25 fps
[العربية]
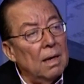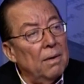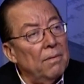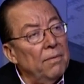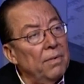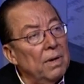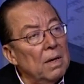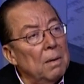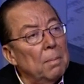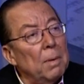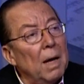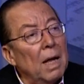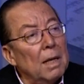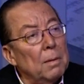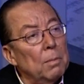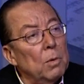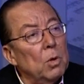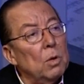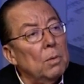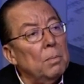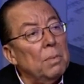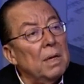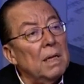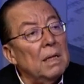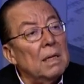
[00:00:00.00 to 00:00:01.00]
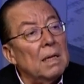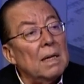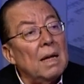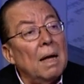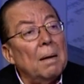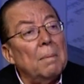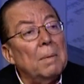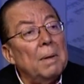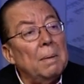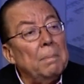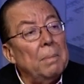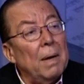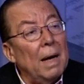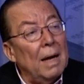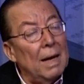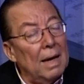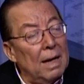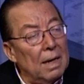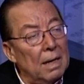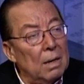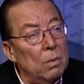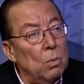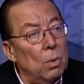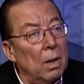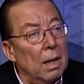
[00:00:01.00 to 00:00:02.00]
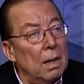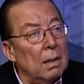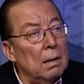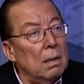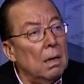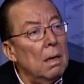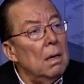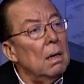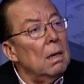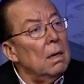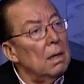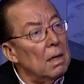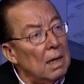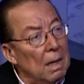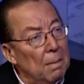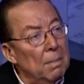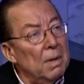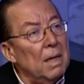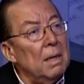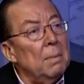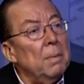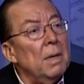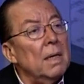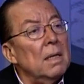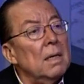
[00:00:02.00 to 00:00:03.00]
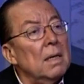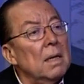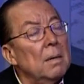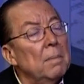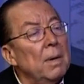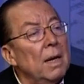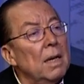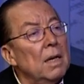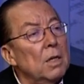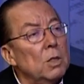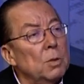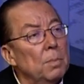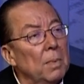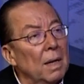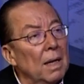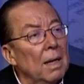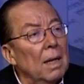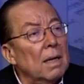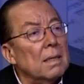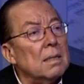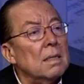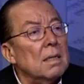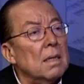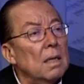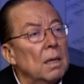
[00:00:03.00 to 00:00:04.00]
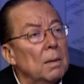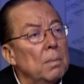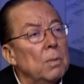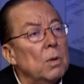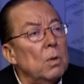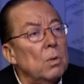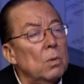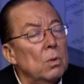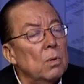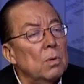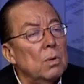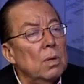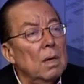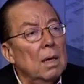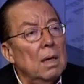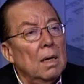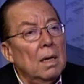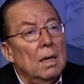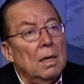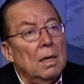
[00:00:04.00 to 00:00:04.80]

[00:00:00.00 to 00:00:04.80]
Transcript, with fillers: هلا في البعض منهم بيقدر يعمل بأقل وقت كمان بيقدر يبلش من لحظة اللي بيكون نعم.